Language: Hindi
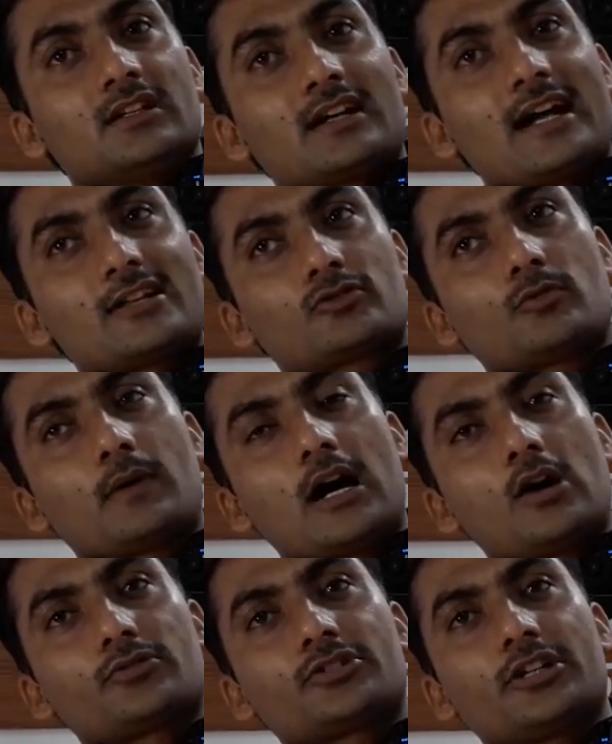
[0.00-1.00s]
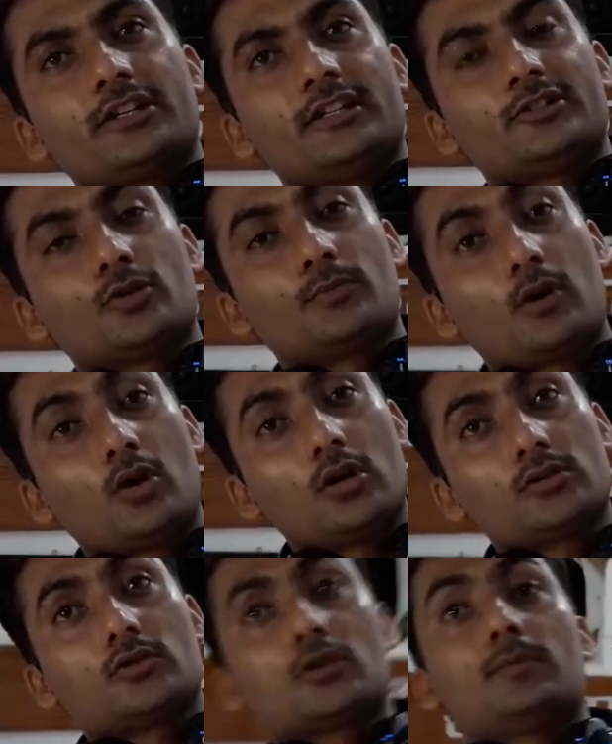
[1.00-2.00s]
कहाँ स्वभाव से ही जो
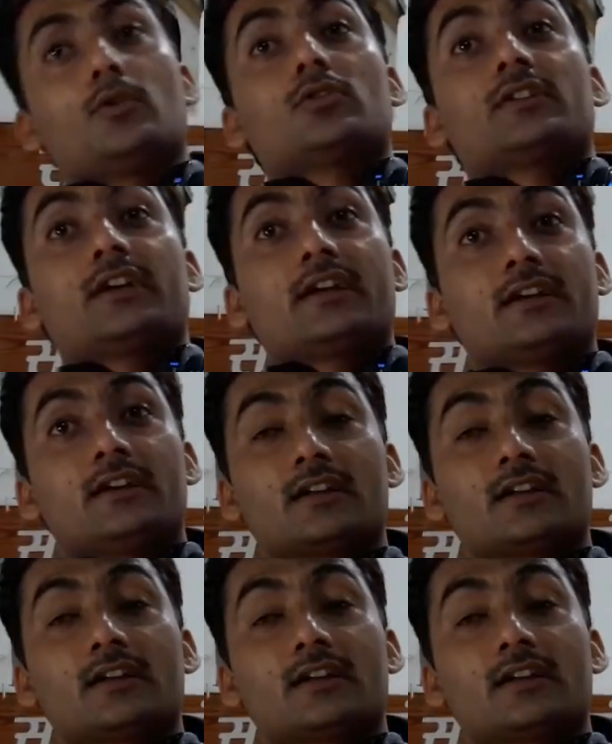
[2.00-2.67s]
बहुत दुर्बोध है